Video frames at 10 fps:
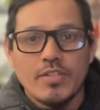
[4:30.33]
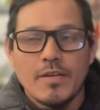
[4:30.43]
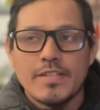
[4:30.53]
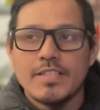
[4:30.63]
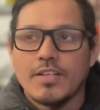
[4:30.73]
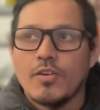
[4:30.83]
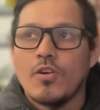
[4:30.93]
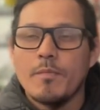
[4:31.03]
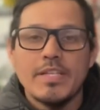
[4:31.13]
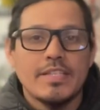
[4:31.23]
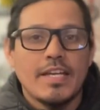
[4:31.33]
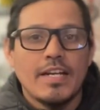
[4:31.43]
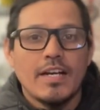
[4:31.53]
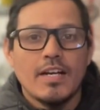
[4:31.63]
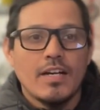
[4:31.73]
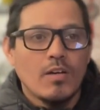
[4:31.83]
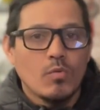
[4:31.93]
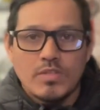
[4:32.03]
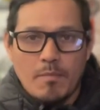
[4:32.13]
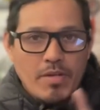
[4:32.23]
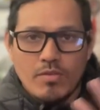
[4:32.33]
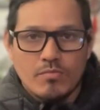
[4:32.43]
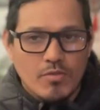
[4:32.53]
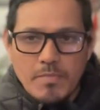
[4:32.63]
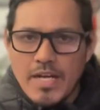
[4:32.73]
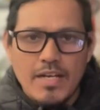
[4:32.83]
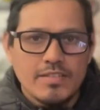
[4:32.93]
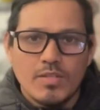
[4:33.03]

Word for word: la brasa que yo comí era un tamaño normal,